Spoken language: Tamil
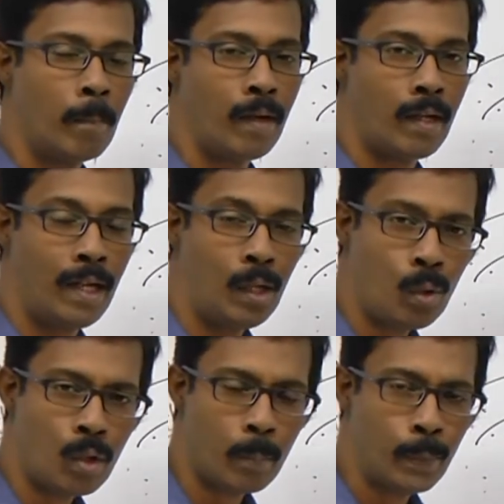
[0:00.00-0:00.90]
பட்
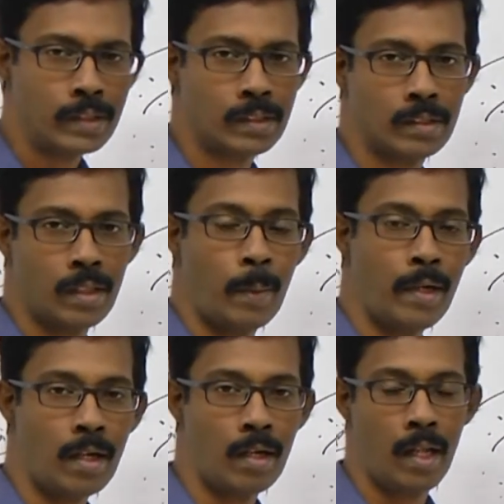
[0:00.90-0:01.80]
எண்டோடோமஸ்
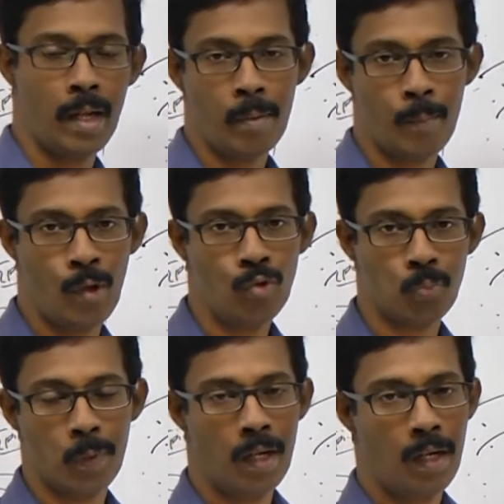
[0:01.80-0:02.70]
அப்படின்ற நேம் நம்ம யூஸ்
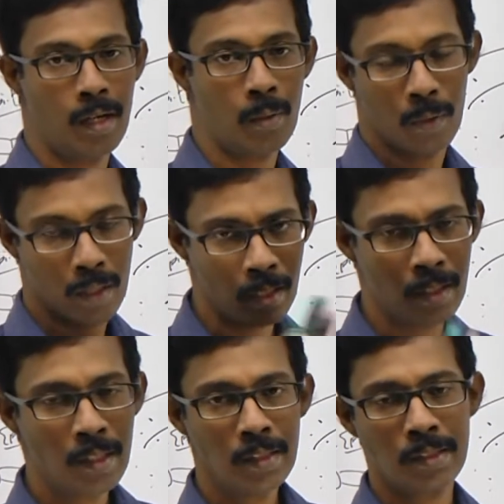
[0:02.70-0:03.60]
பண்ணலைன்னா கூட
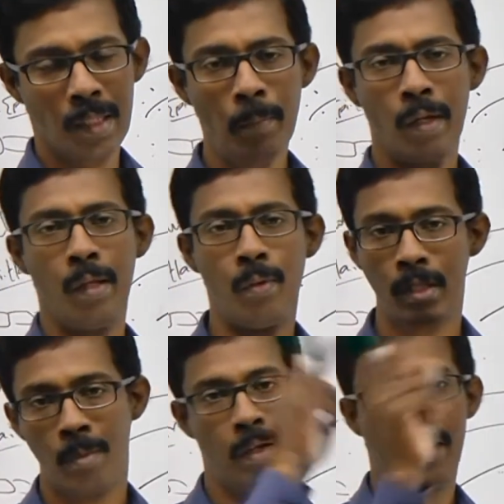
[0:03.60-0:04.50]
ஸ்டெம்லையும்
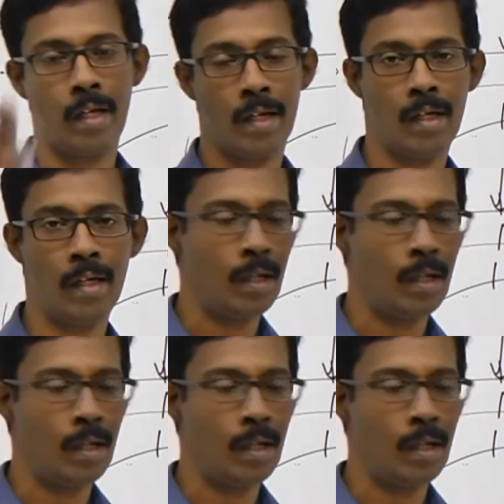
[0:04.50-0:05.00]
இந்த மாதிரியான